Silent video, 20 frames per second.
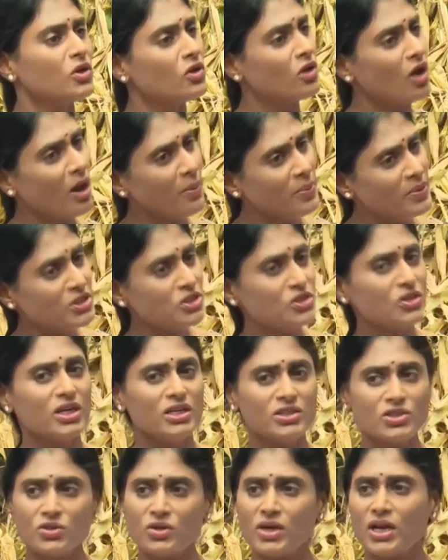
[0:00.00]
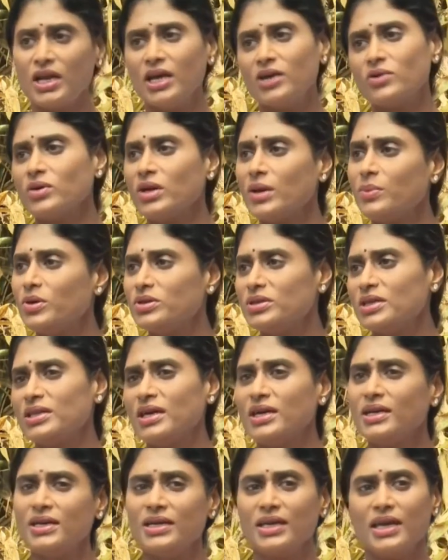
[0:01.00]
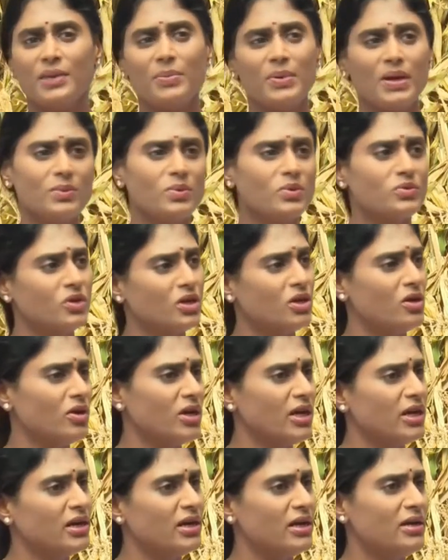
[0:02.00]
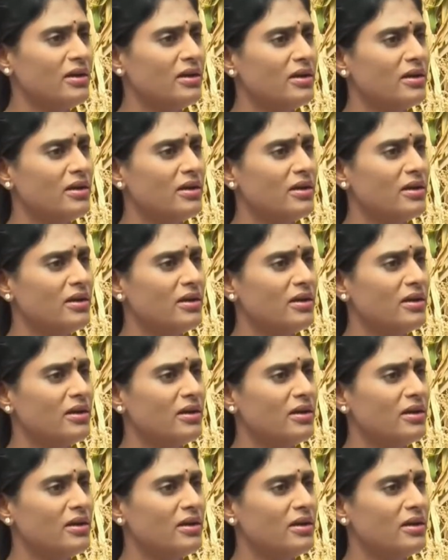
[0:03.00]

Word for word: క్రాప్ ఇన్సూరెన్స్ కూడా లేకుండా పోతుందా అండి ఏ ప్రభుత్వంలోనైనా